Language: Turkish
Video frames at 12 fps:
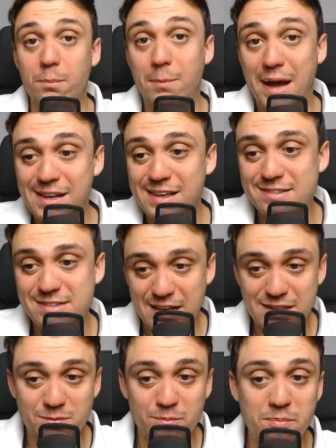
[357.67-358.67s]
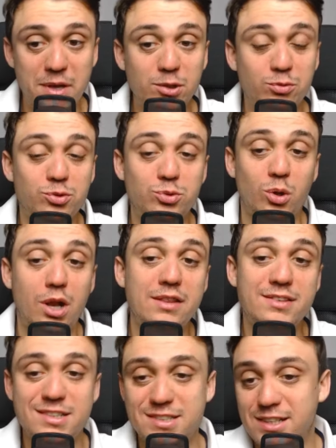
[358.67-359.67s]
Belgesel Medoff'un
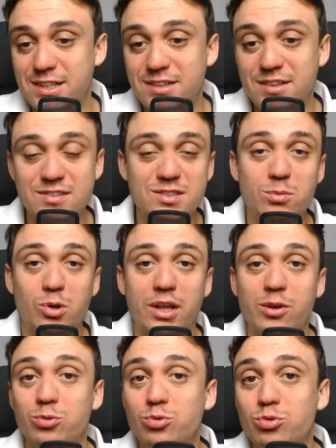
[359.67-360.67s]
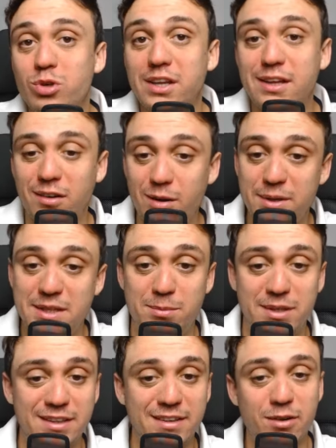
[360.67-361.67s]
dolandırıcılığının nasıl bu kadar uzun süre devam
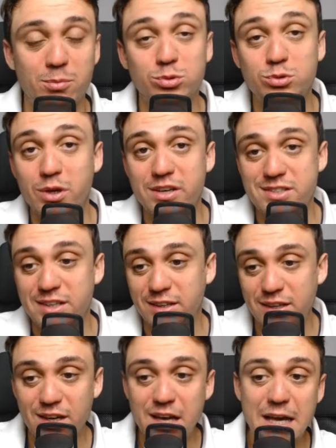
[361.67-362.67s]
edebildiğini ve bu süreçteki